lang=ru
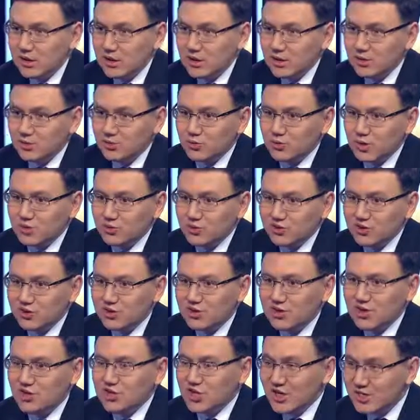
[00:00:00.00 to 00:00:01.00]
это
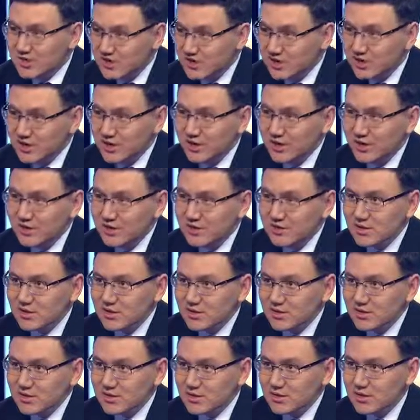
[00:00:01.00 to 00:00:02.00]
руководители частных
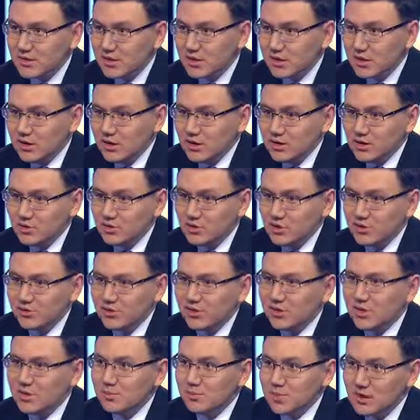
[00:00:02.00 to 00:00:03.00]
организаций, это
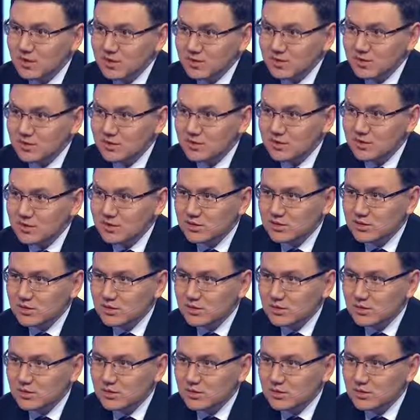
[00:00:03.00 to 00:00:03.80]
руководители больниц,